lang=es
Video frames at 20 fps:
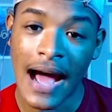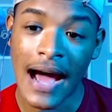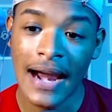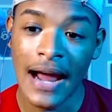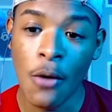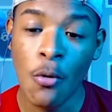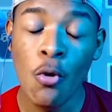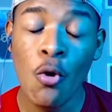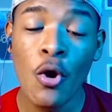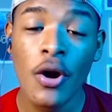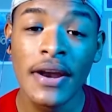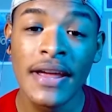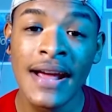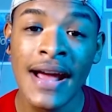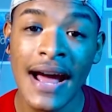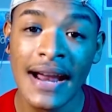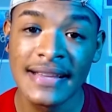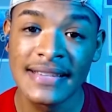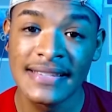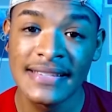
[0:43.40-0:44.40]
Araujo,
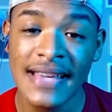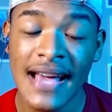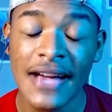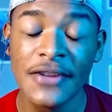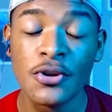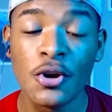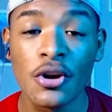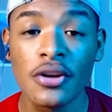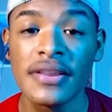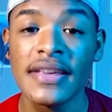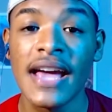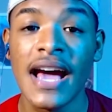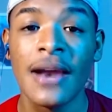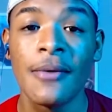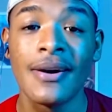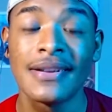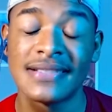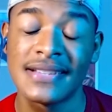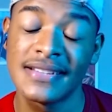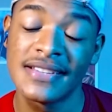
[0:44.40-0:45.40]
Eric García, Jordi
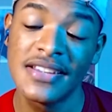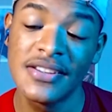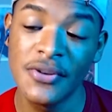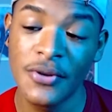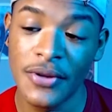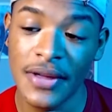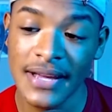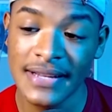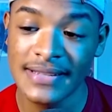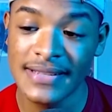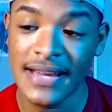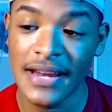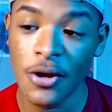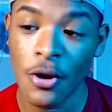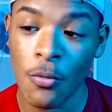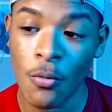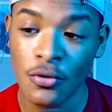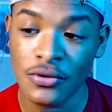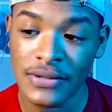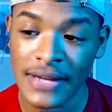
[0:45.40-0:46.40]
Alba, Serginho de
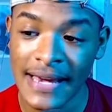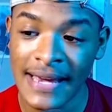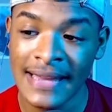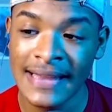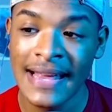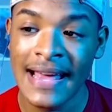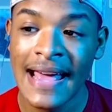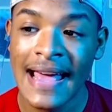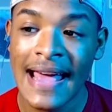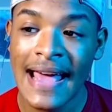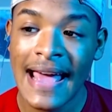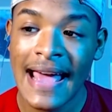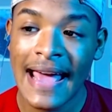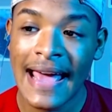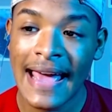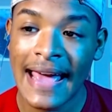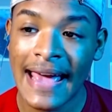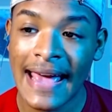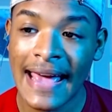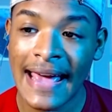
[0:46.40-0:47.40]
Sergio Busquet,
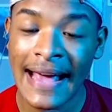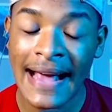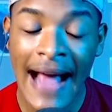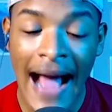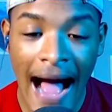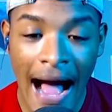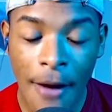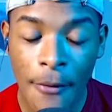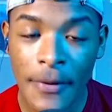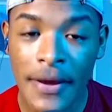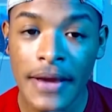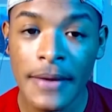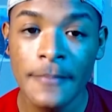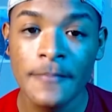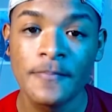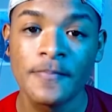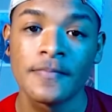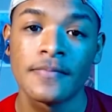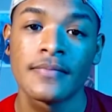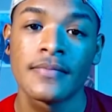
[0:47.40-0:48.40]
eh,
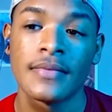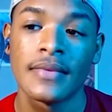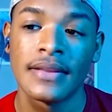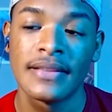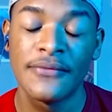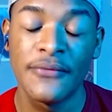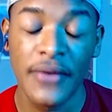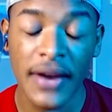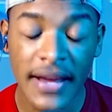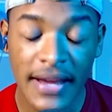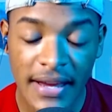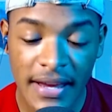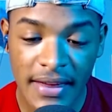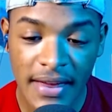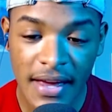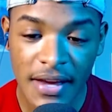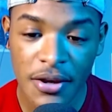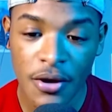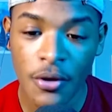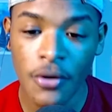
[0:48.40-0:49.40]
Gaby,
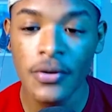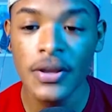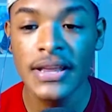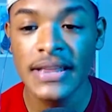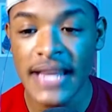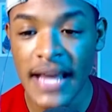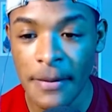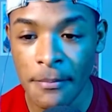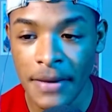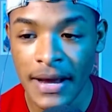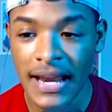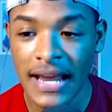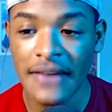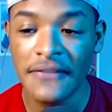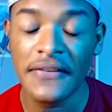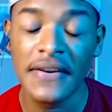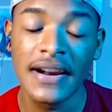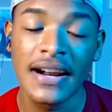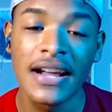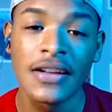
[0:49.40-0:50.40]
Frenkie de Jong,
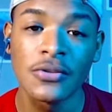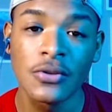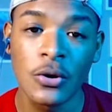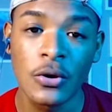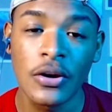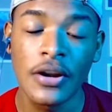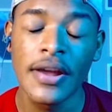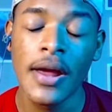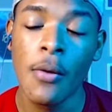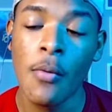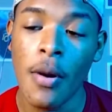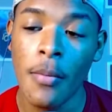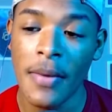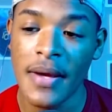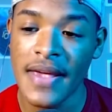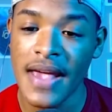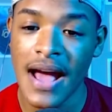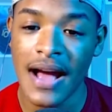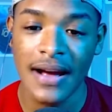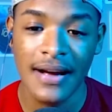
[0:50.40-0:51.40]
Dembélé, Ferran Torre... y
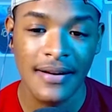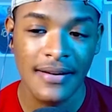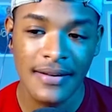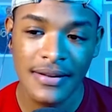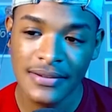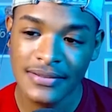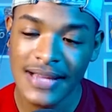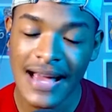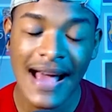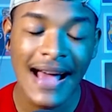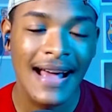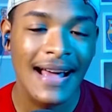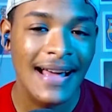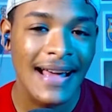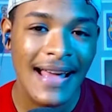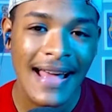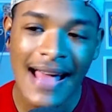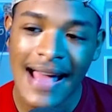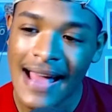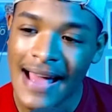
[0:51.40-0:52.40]
Aguamellán. O sea,
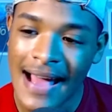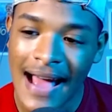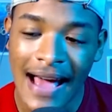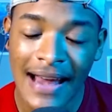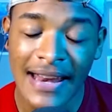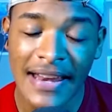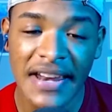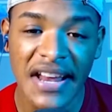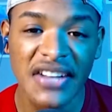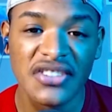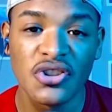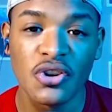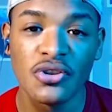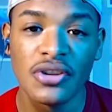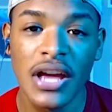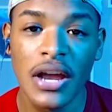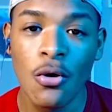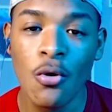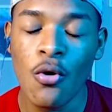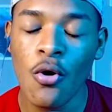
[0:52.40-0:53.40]

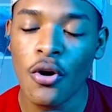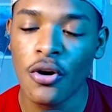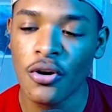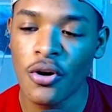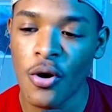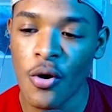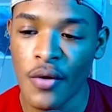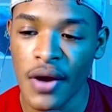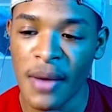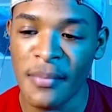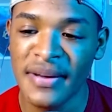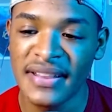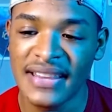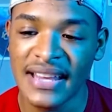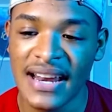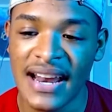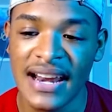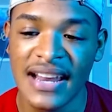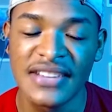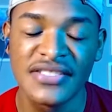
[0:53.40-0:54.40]
alineación de lujo, ¿no?
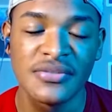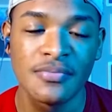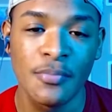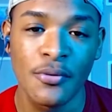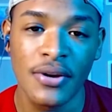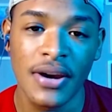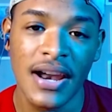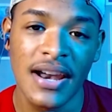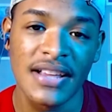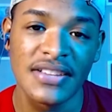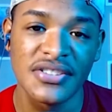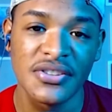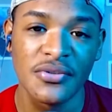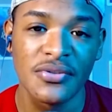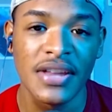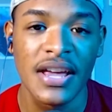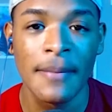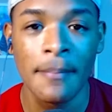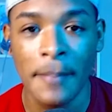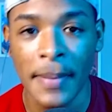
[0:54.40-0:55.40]
Obviamente por la
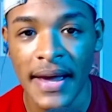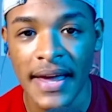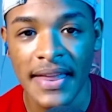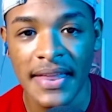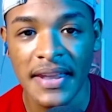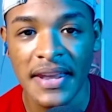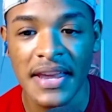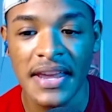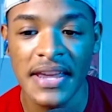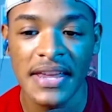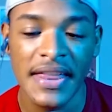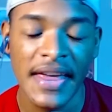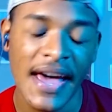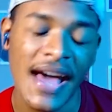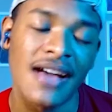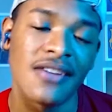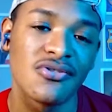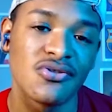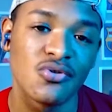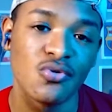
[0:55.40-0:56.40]
lesión de Pedri y
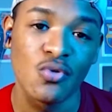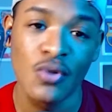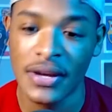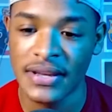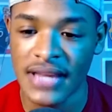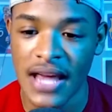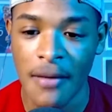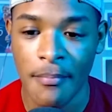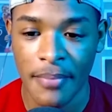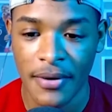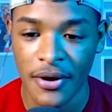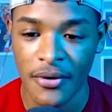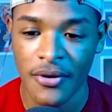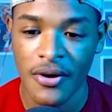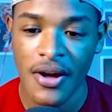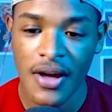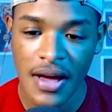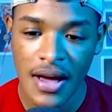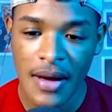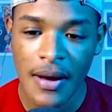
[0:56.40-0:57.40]
de Ansu no están, pero